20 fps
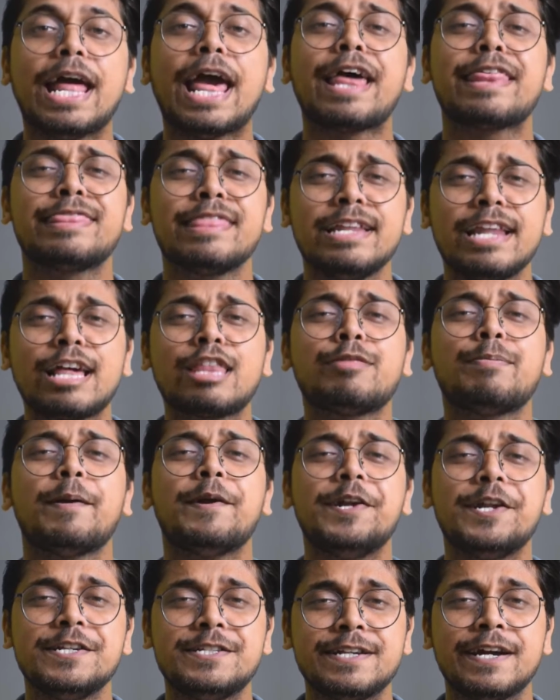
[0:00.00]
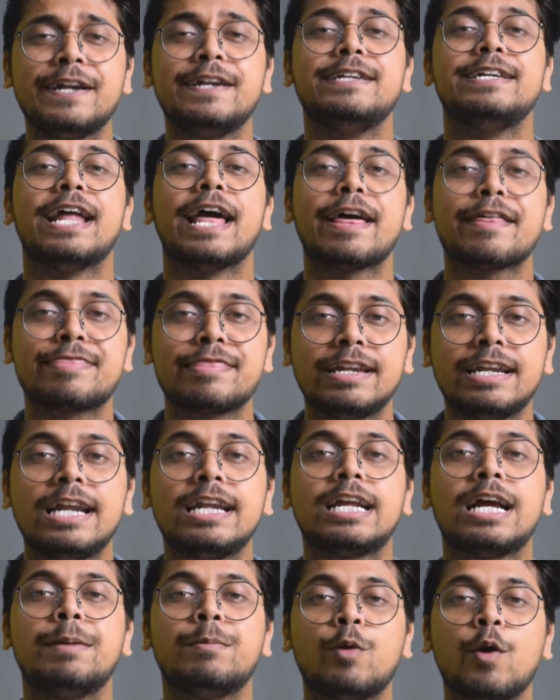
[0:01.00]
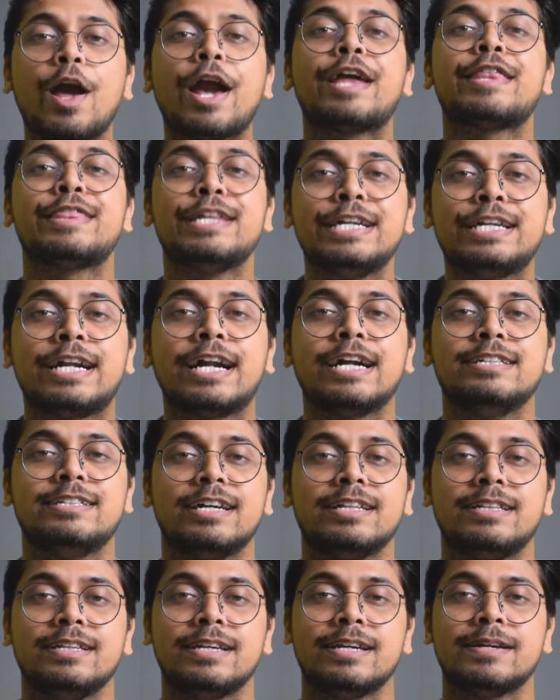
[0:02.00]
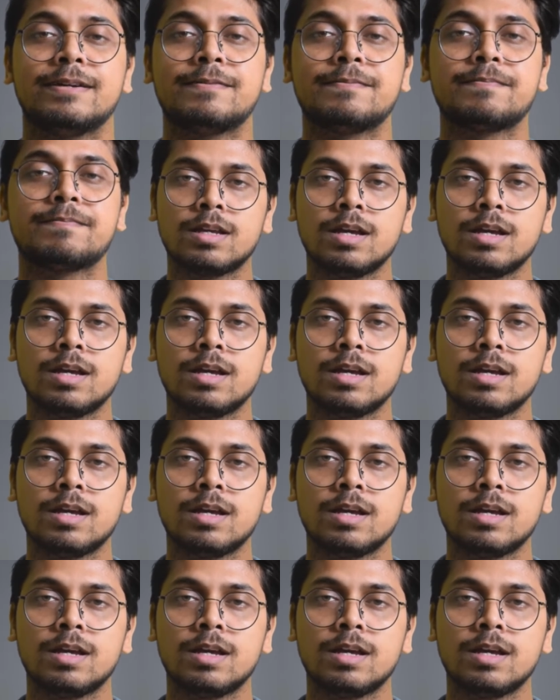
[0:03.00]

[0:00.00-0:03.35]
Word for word: नेशनल एक्सपेंडिचर नेशनल इनकम को एक्सीड कर जाती है